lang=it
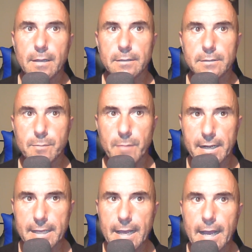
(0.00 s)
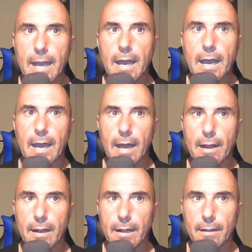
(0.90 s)
Di Maria
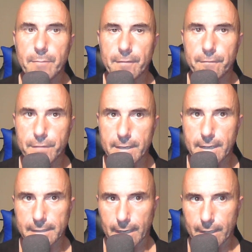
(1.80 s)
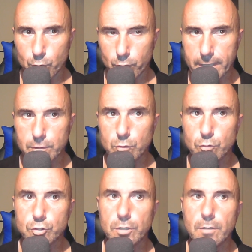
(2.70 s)
al eh, Benfica dalla
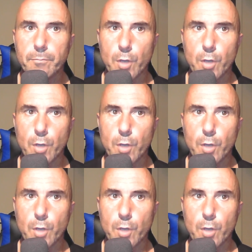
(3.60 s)
Juventus,